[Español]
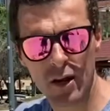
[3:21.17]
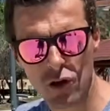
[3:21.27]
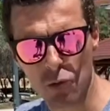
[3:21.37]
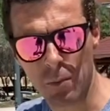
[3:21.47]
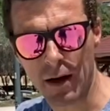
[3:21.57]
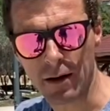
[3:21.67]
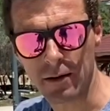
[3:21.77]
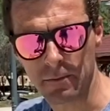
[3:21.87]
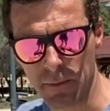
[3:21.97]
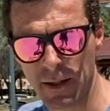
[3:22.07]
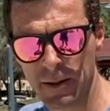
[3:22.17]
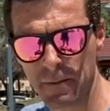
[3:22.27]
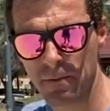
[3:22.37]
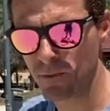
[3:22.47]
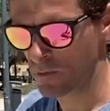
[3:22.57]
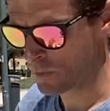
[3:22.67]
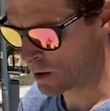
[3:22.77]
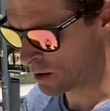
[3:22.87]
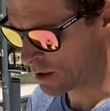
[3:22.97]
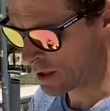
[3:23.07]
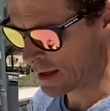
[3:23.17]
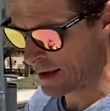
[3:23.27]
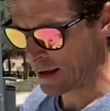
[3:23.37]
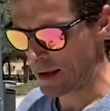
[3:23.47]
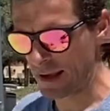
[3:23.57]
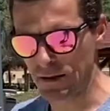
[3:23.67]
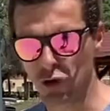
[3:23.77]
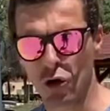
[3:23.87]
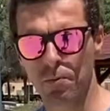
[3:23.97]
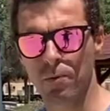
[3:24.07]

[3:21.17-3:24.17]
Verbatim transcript: dropar, ¿vale? El drop